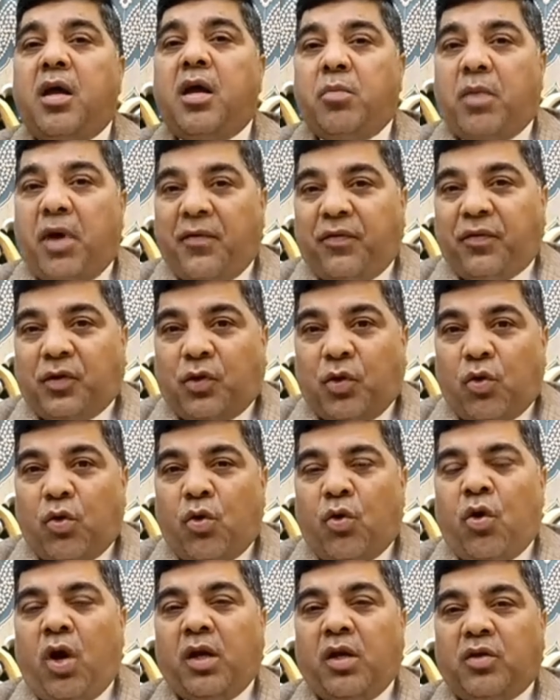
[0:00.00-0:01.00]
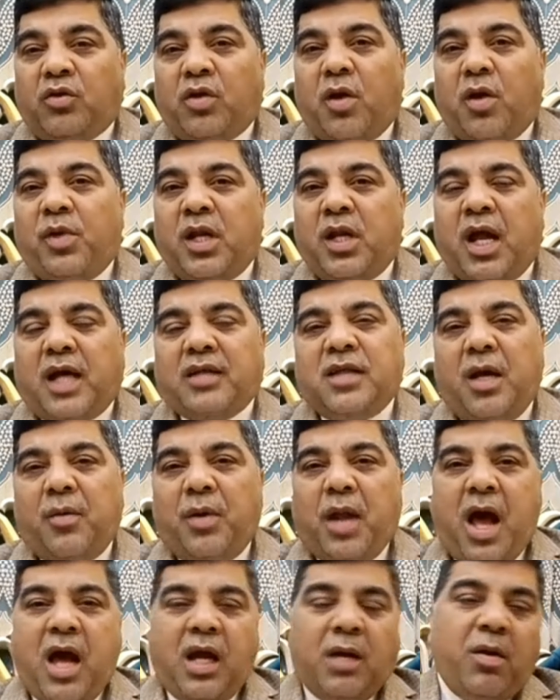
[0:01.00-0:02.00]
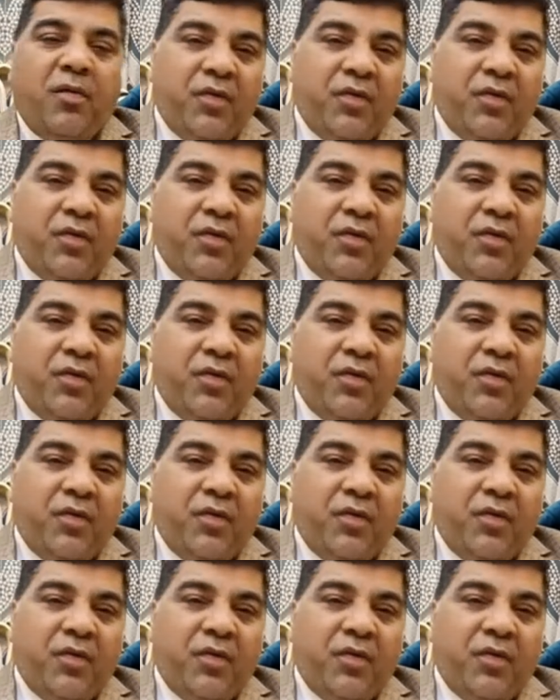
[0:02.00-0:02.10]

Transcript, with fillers: مفتوح لتمويل الاحزاب الحاكمه